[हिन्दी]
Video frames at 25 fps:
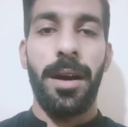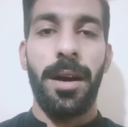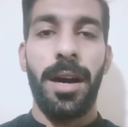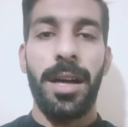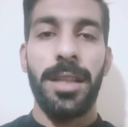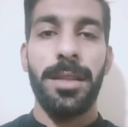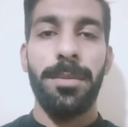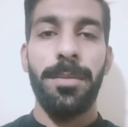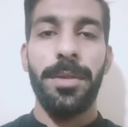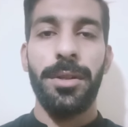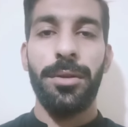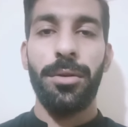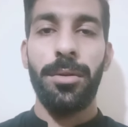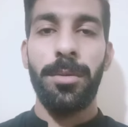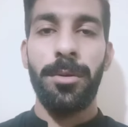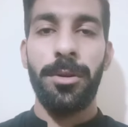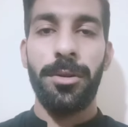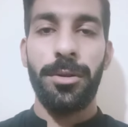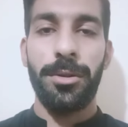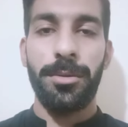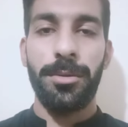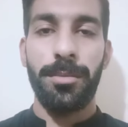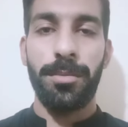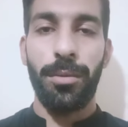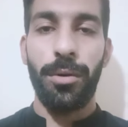आदमी तो
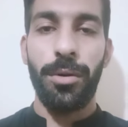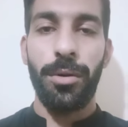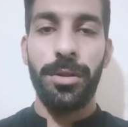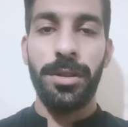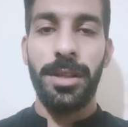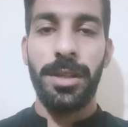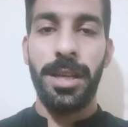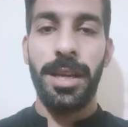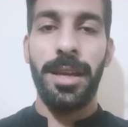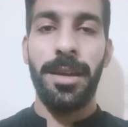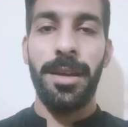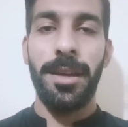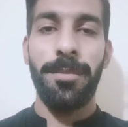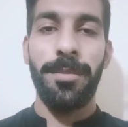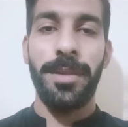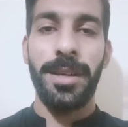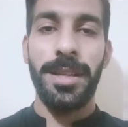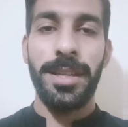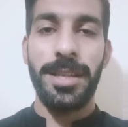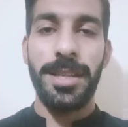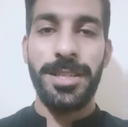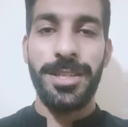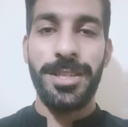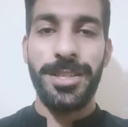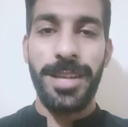बहुत है
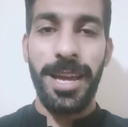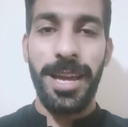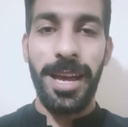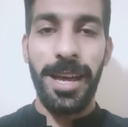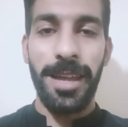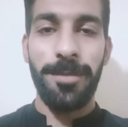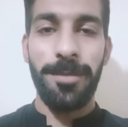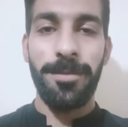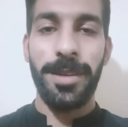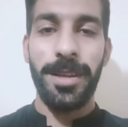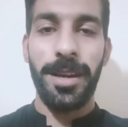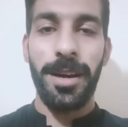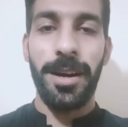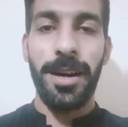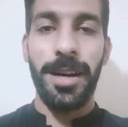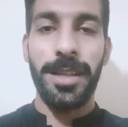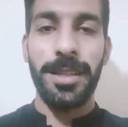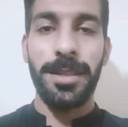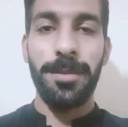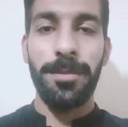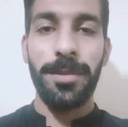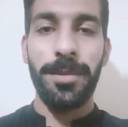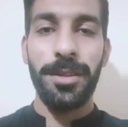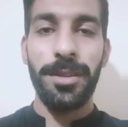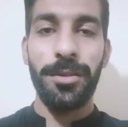मेरे शहर में
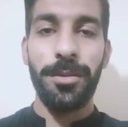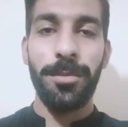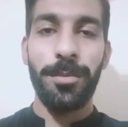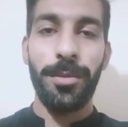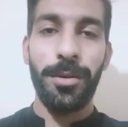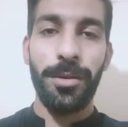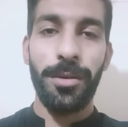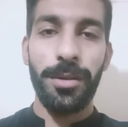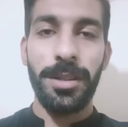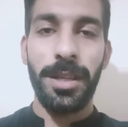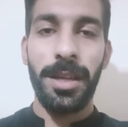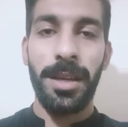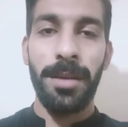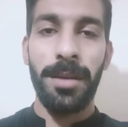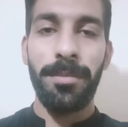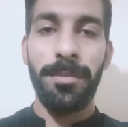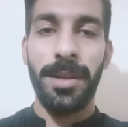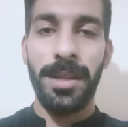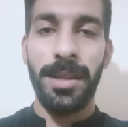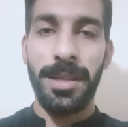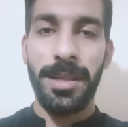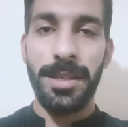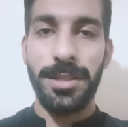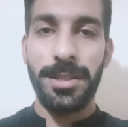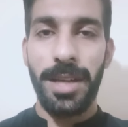आदमी तो बहुत है
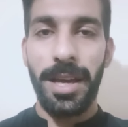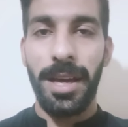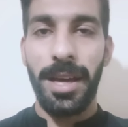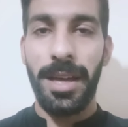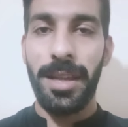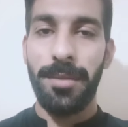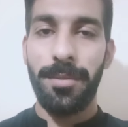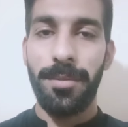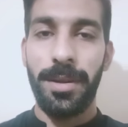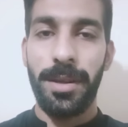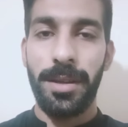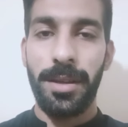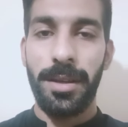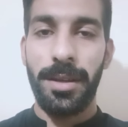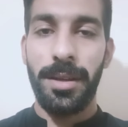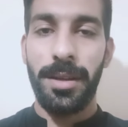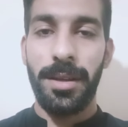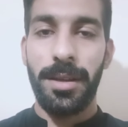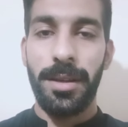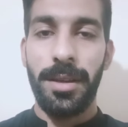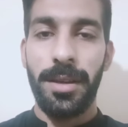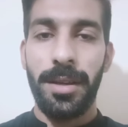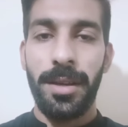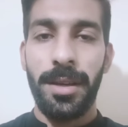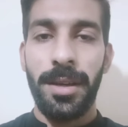मेरे शहर में
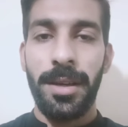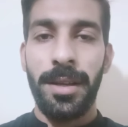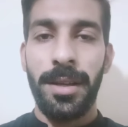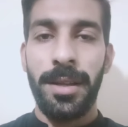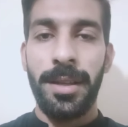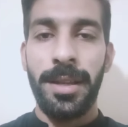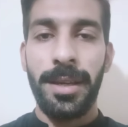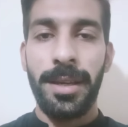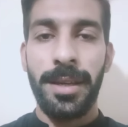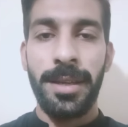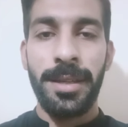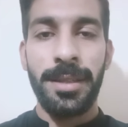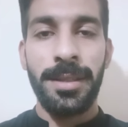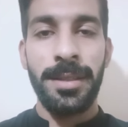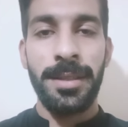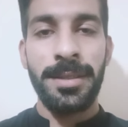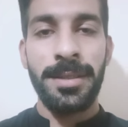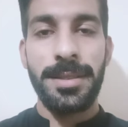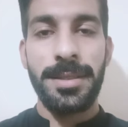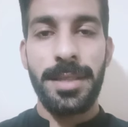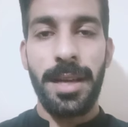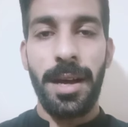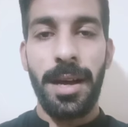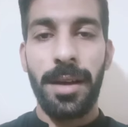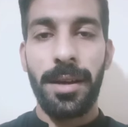लेकिन
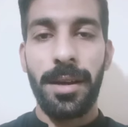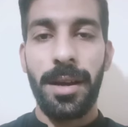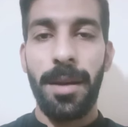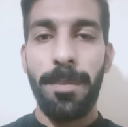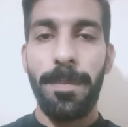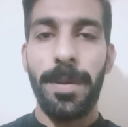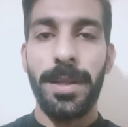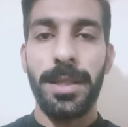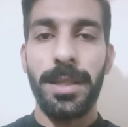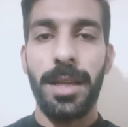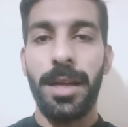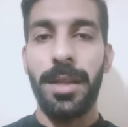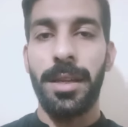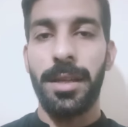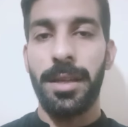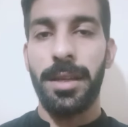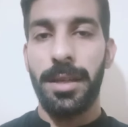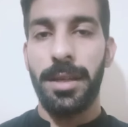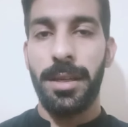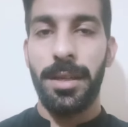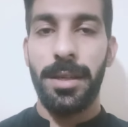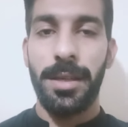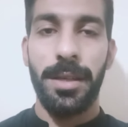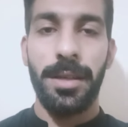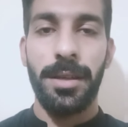इंसान का पता
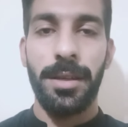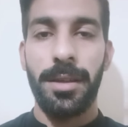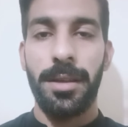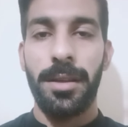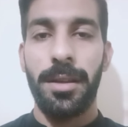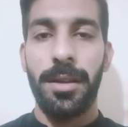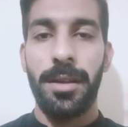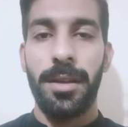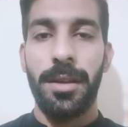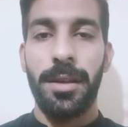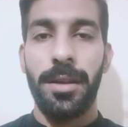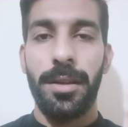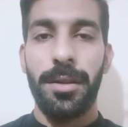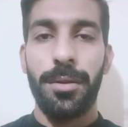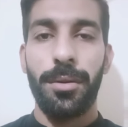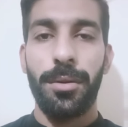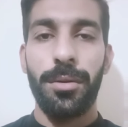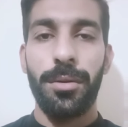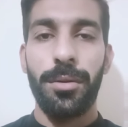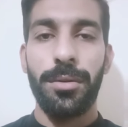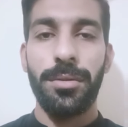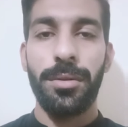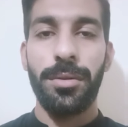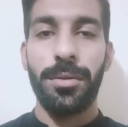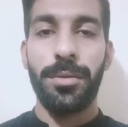नहीं
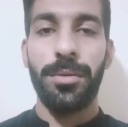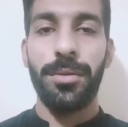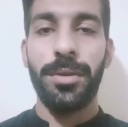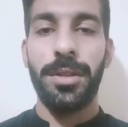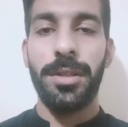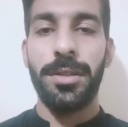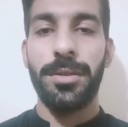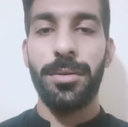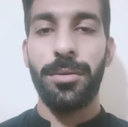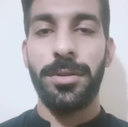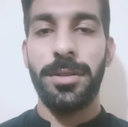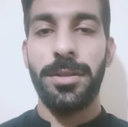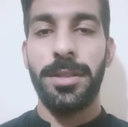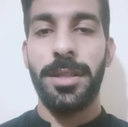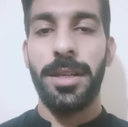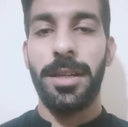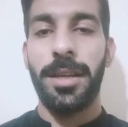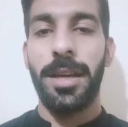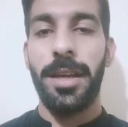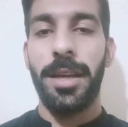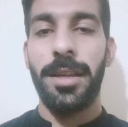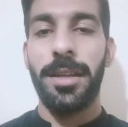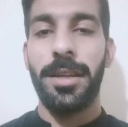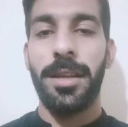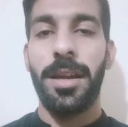उसको खुद ही सोचिए
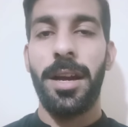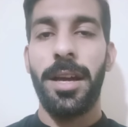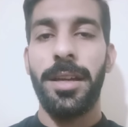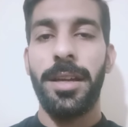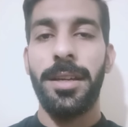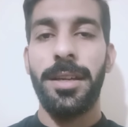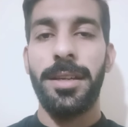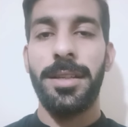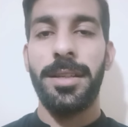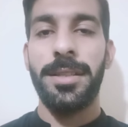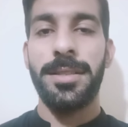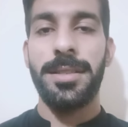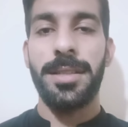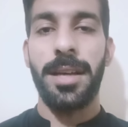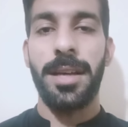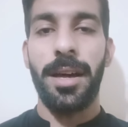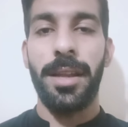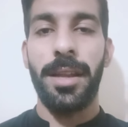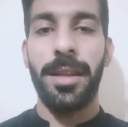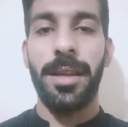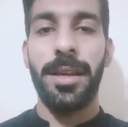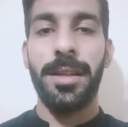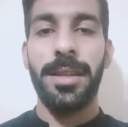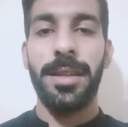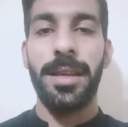क्या क्या ये
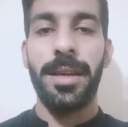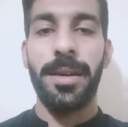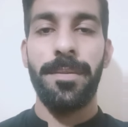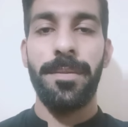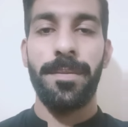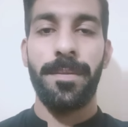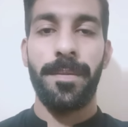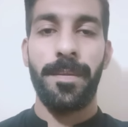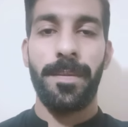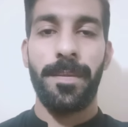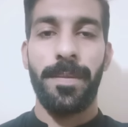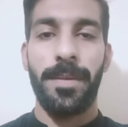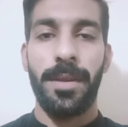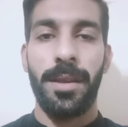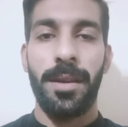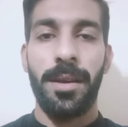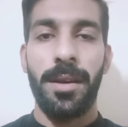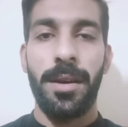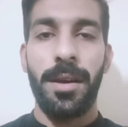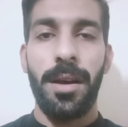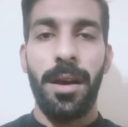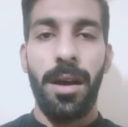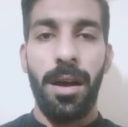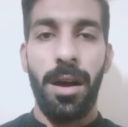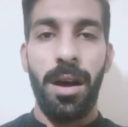इंसानियत है
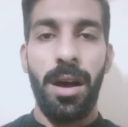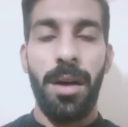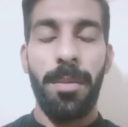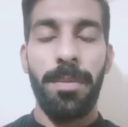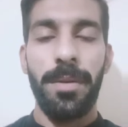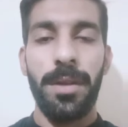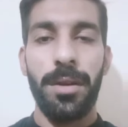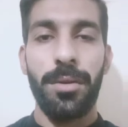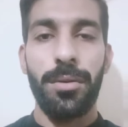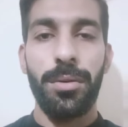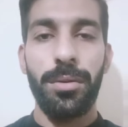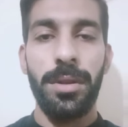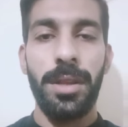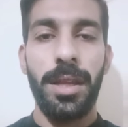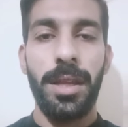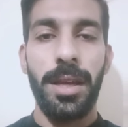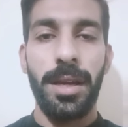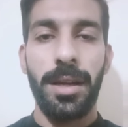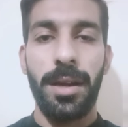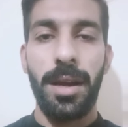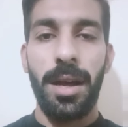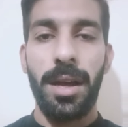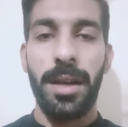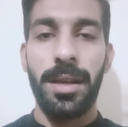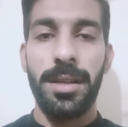आपने खुद
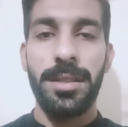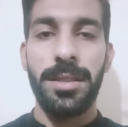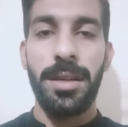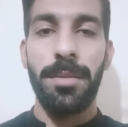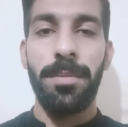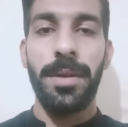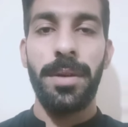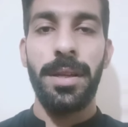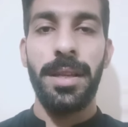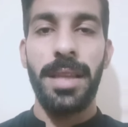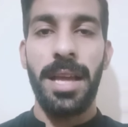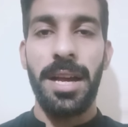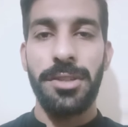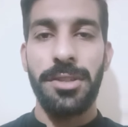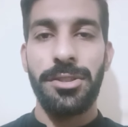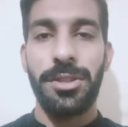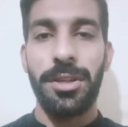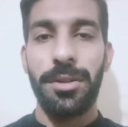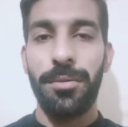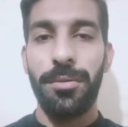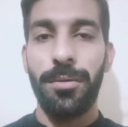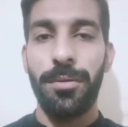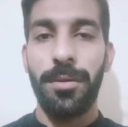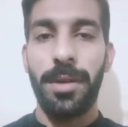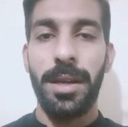देखा कि जब
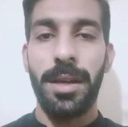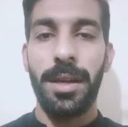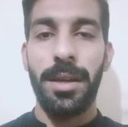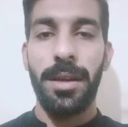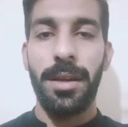इलेक्शन हुए